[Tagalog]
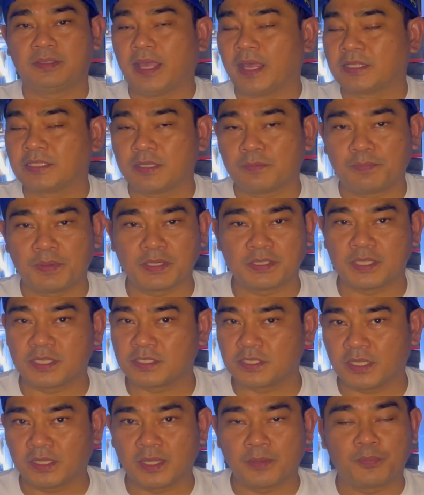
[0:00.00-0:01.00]
kahit sa
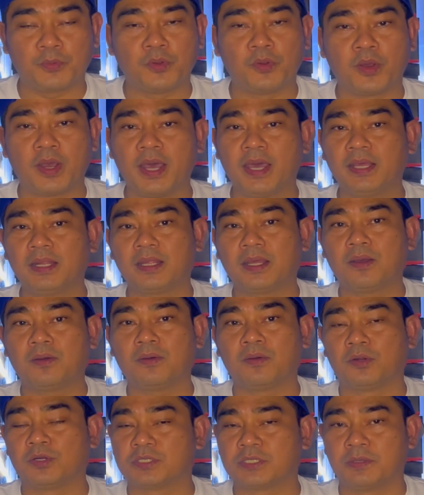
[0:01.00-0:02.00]
pagse-set up po ng
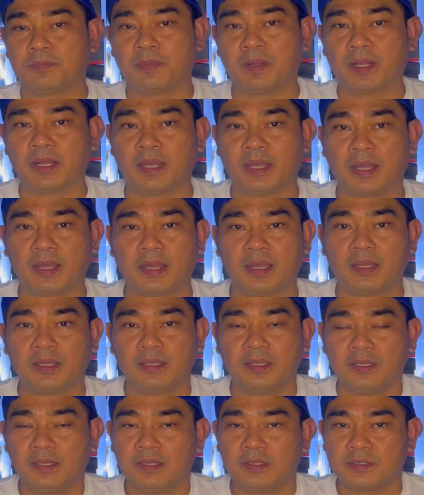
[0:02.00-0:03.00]
araw or sa mga
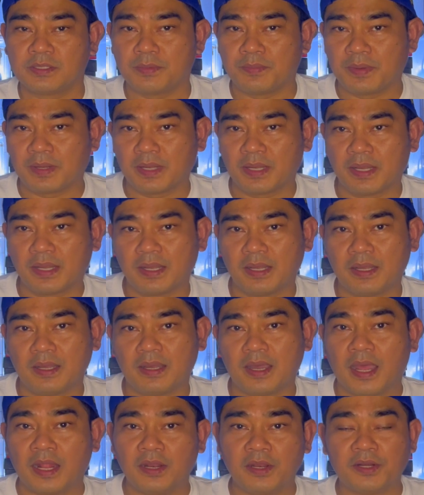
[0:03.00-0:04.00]
sa mga
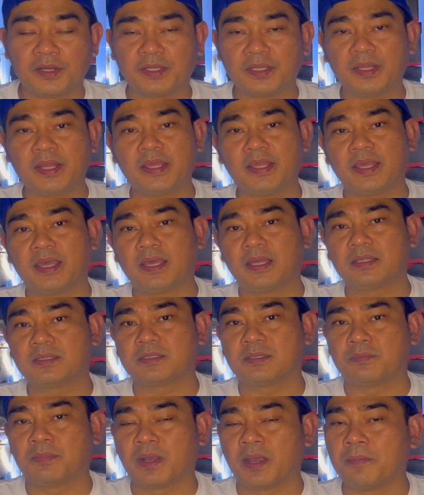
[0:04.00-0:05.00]
alert na yan,
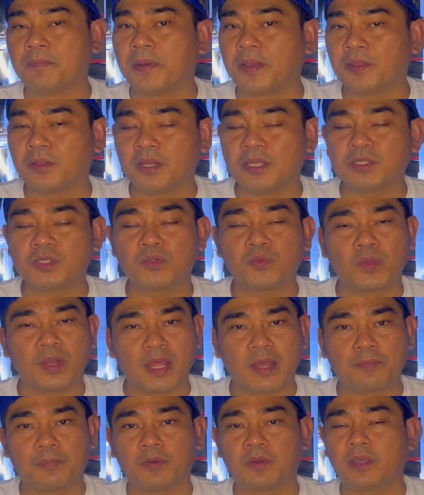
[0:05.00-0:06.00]
sa mga violation
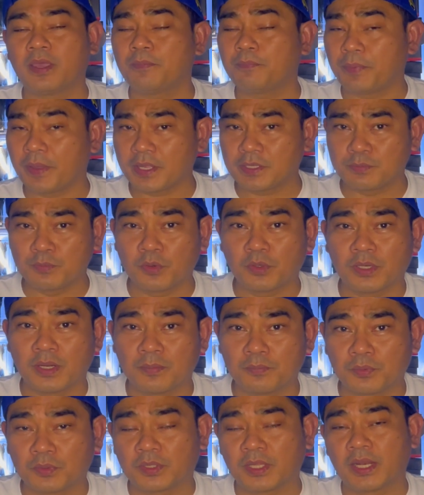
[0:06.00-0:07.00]
wala po. Kay Facebook
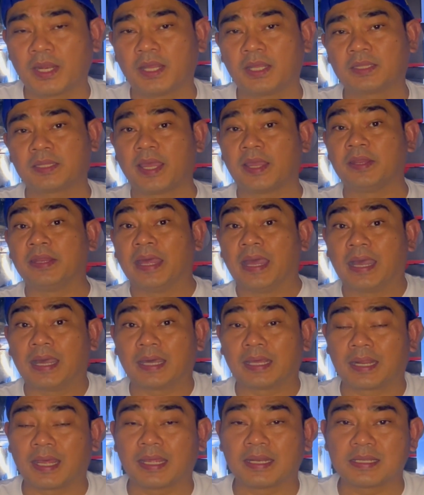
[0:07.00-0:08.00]
lang po talaga tayo
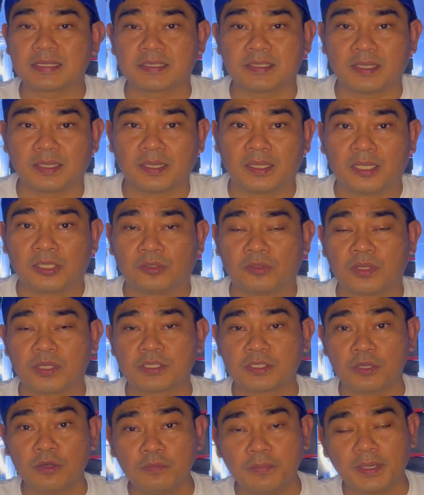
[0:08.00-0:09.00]
nakakaranas ng ganito na
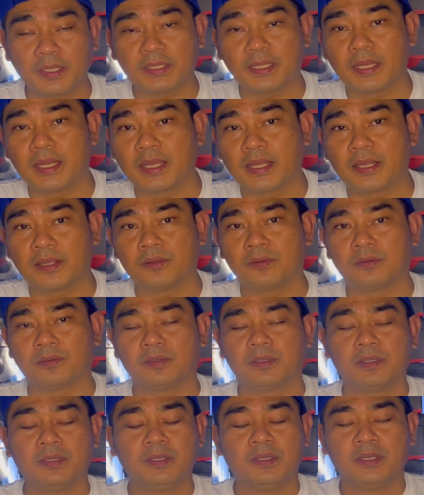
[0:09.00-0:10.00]
sobra talaga
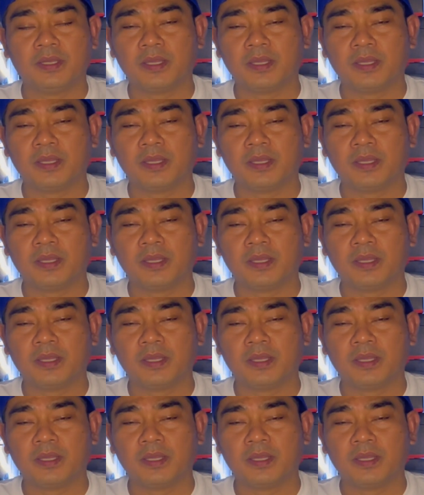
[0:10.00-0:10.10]
yung